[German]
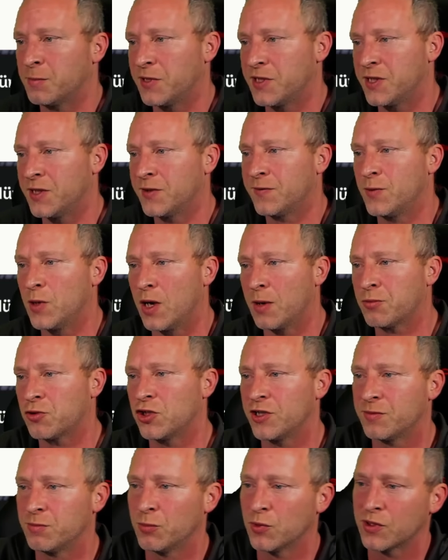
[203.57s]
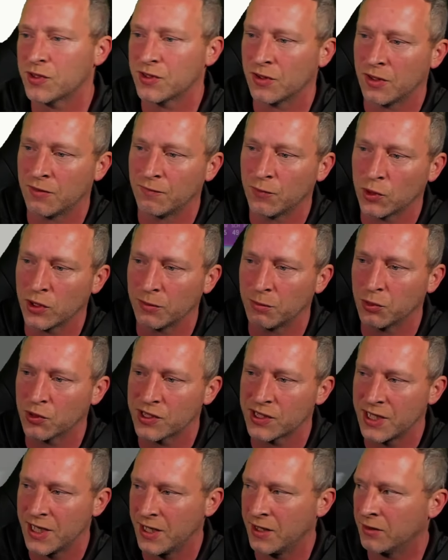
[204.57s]
SPCs für abschließen muss, sondern wirklich
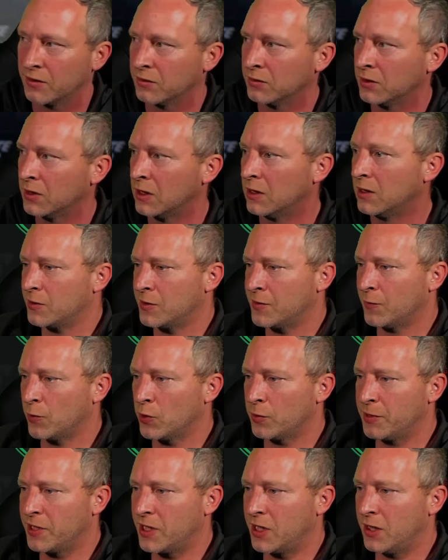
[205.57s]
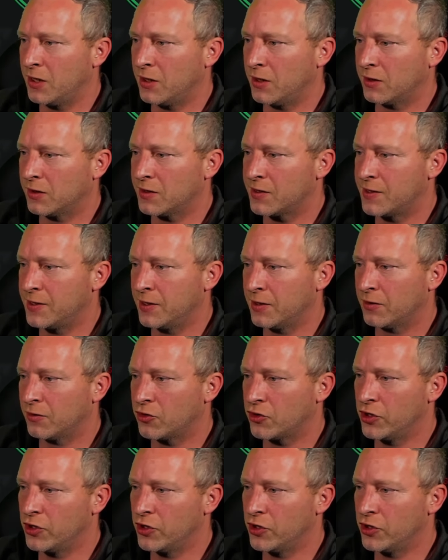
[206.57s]
bloß die eine. Sonst würde mich keiner interessieren.